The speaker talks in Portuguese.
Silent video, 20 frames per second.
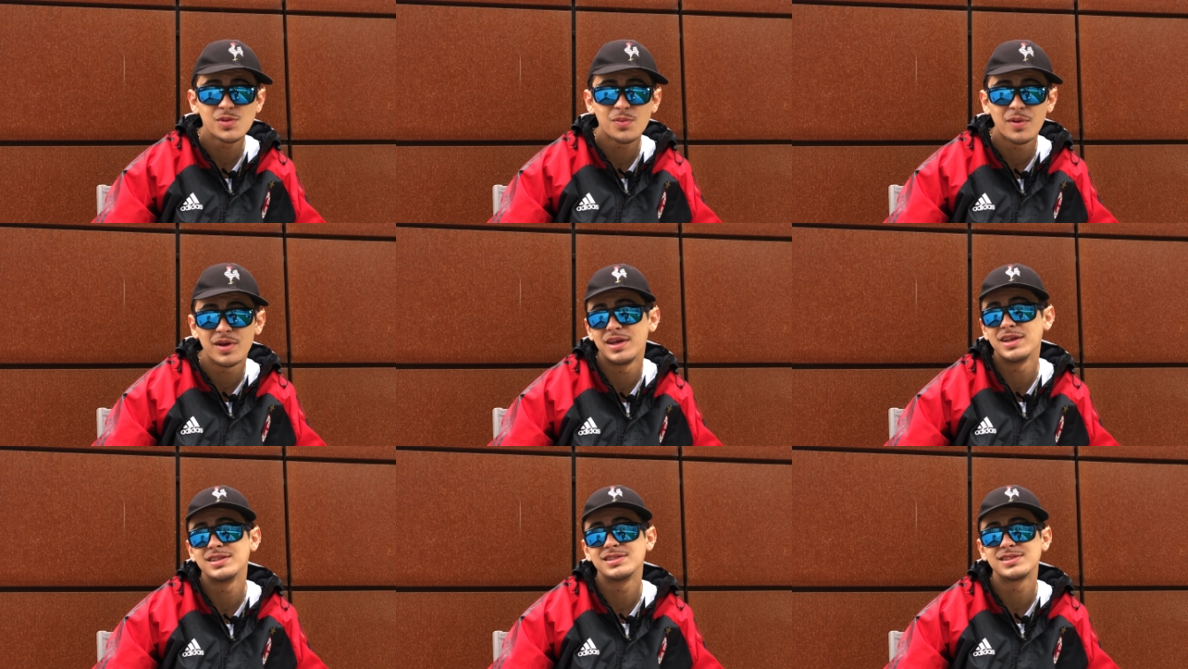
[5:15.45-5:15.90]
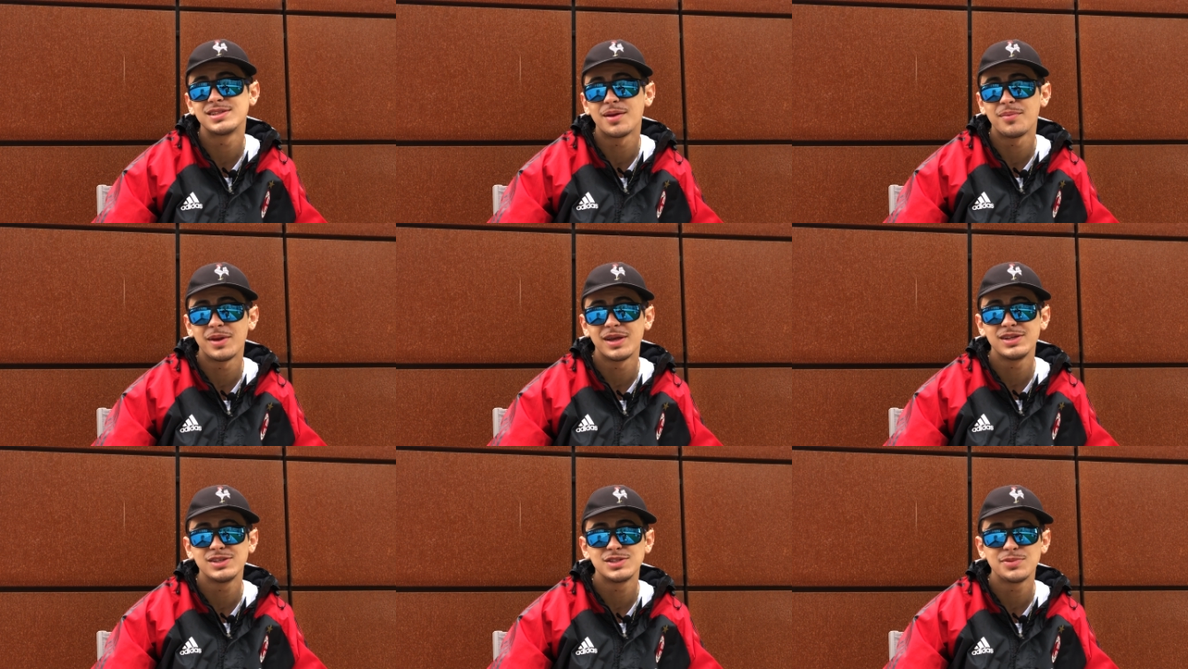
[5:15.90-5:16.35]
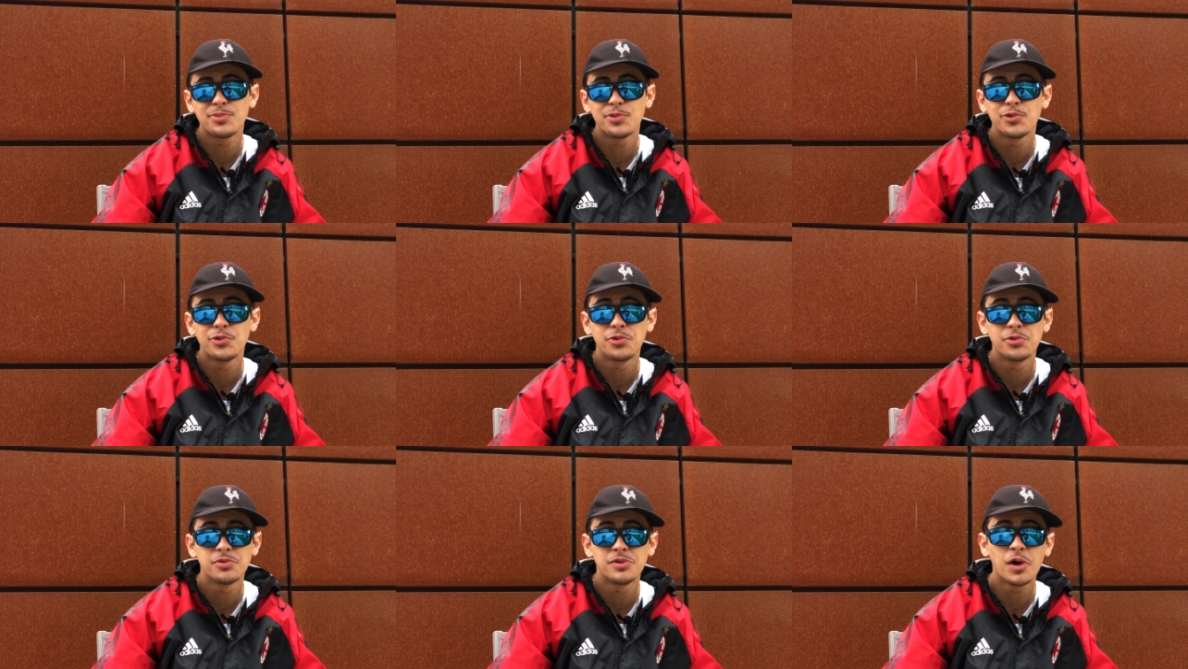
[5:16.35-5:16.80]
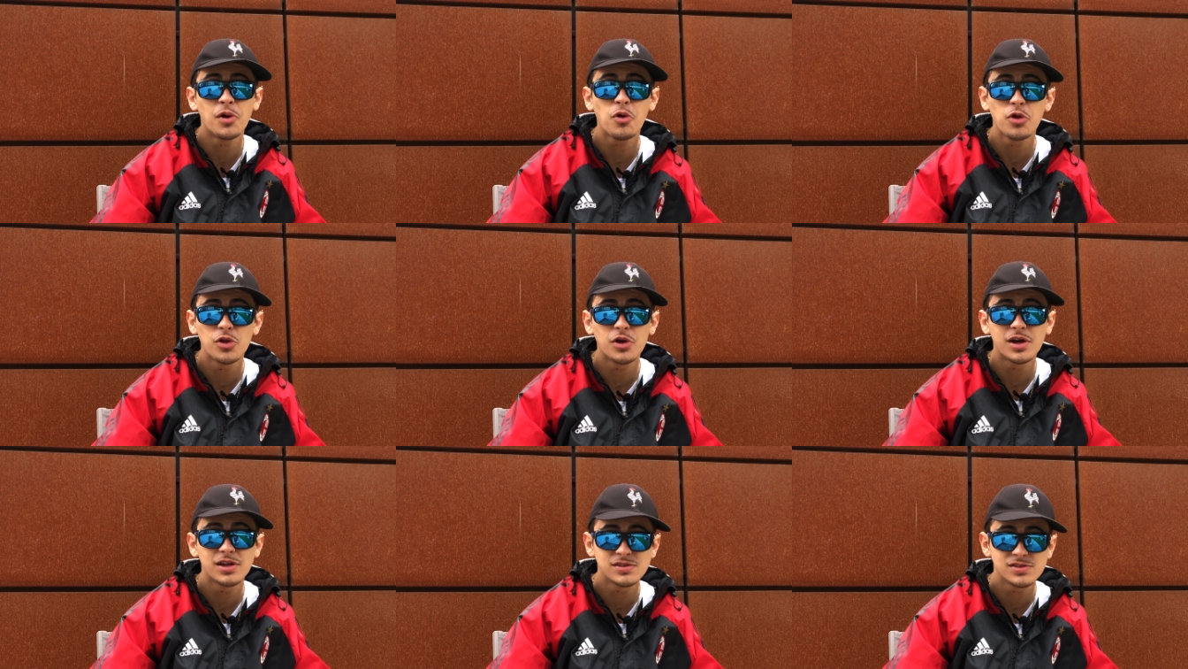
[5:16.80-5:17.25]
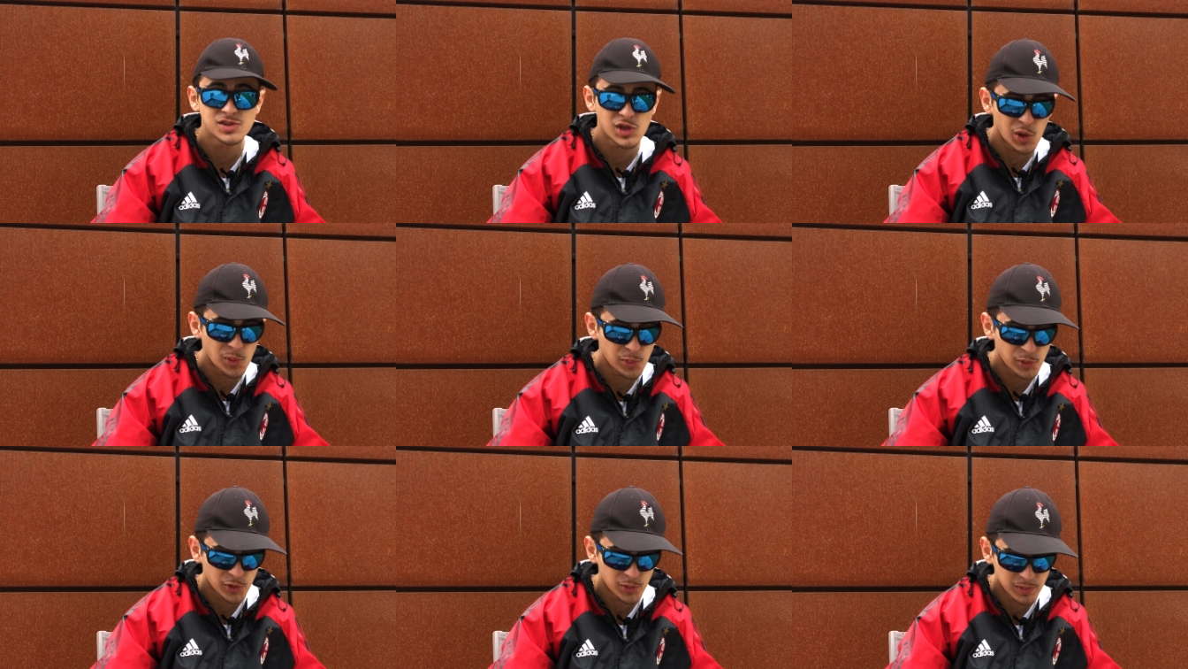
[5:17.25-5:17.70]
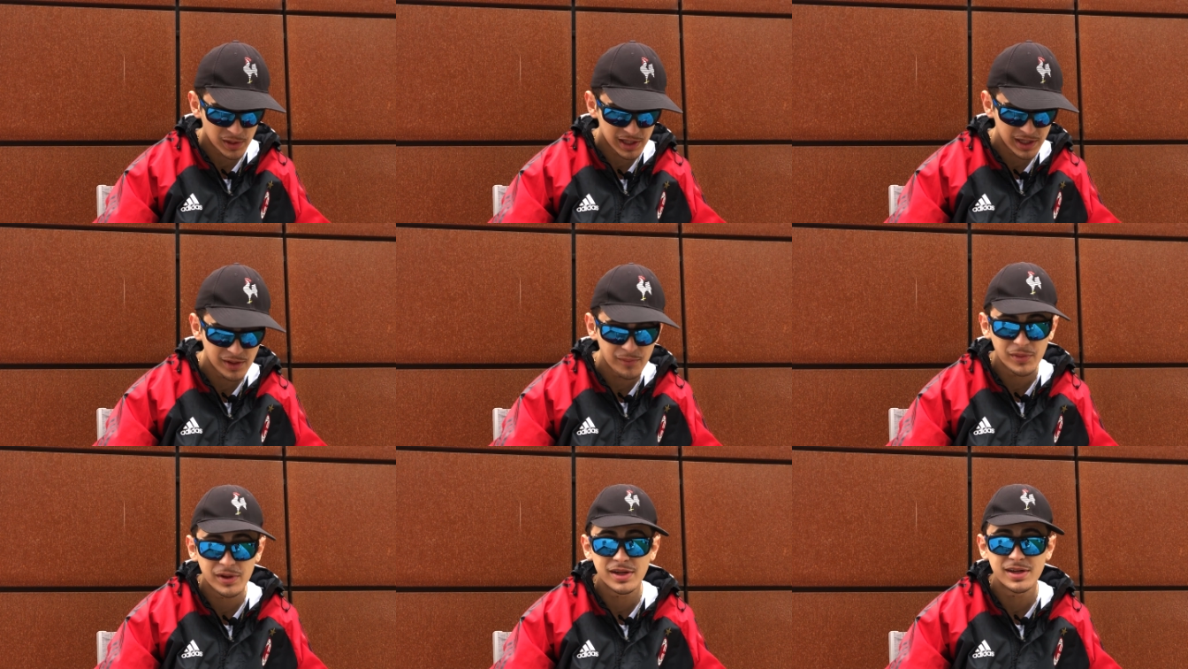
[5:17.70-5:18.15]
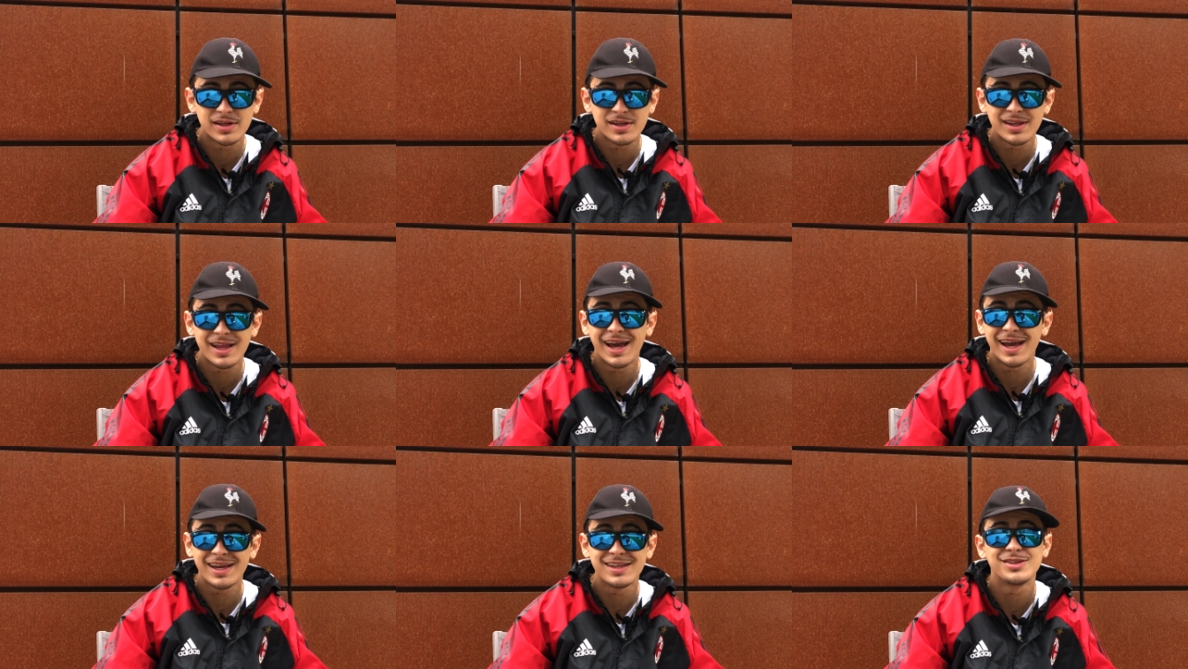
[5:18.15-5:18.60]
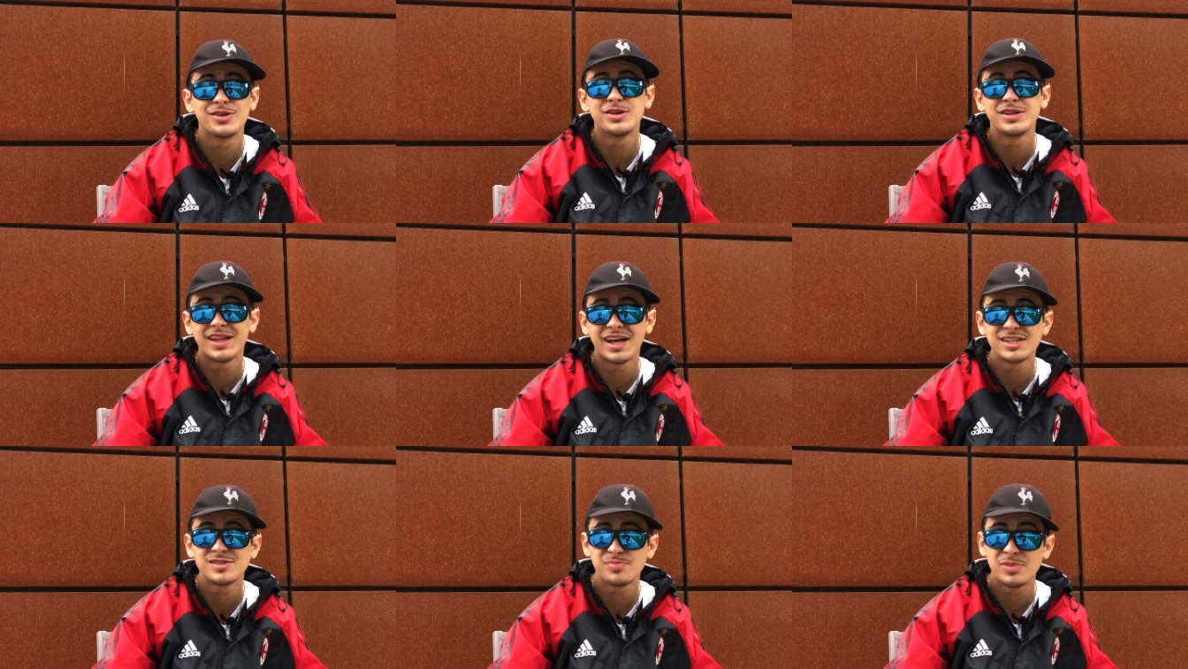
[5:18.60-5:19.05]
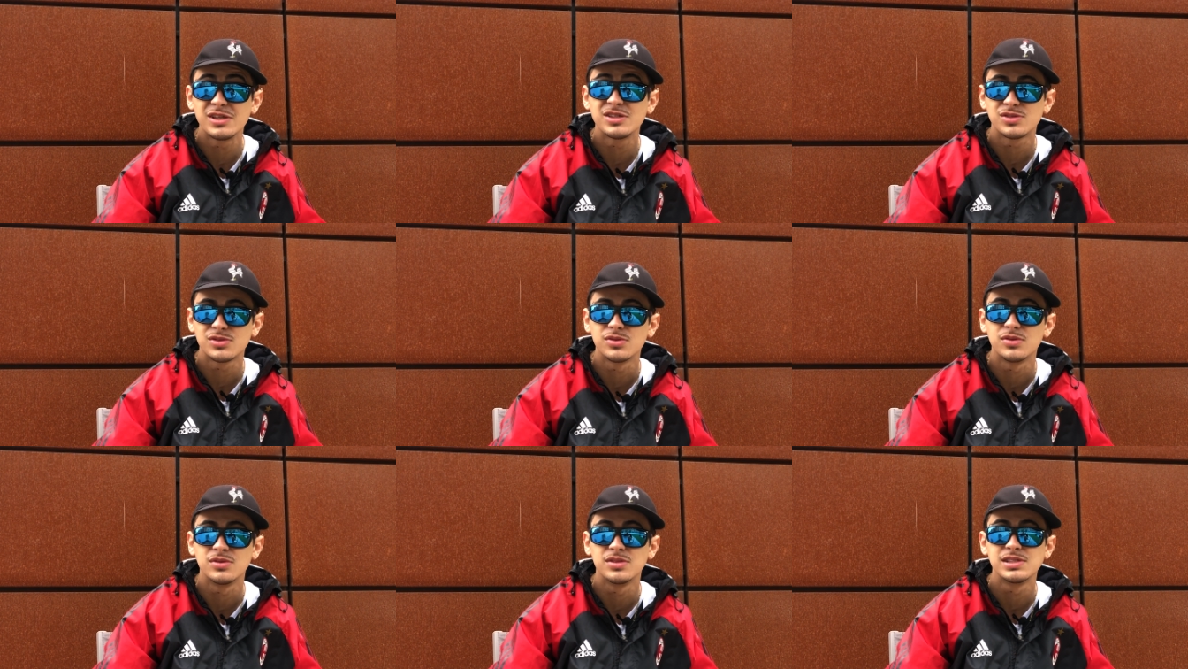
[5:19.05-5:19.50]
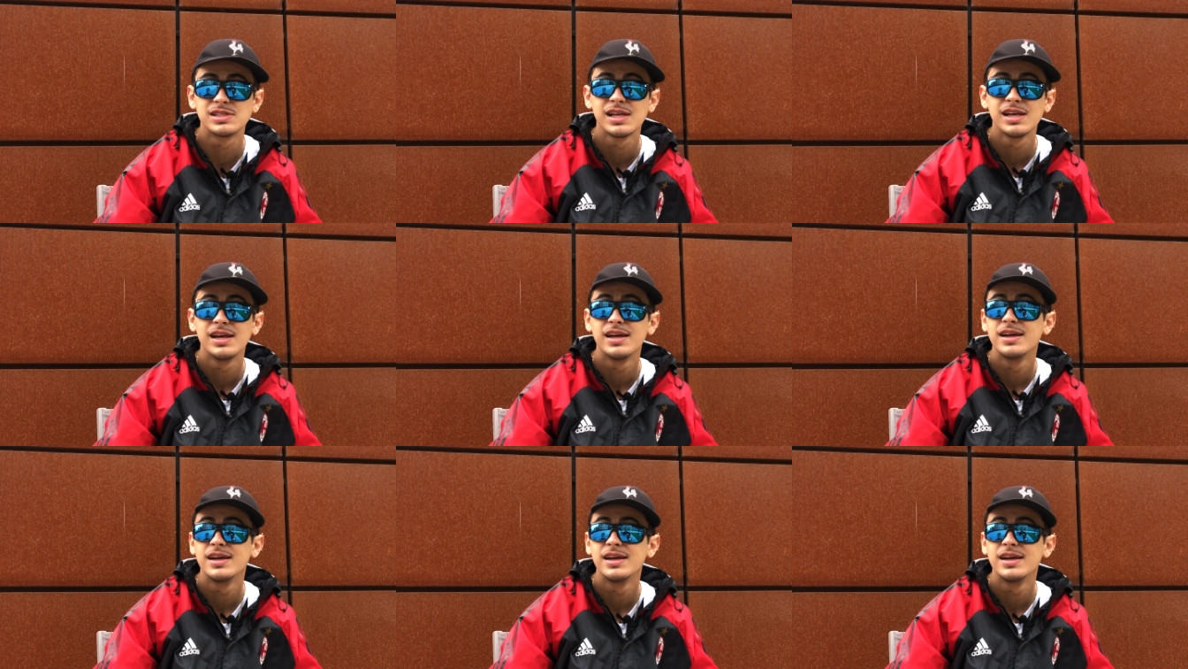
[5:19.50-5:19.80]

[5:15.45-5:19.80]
mas também tipo não colocando só o problema na índole das pessoas.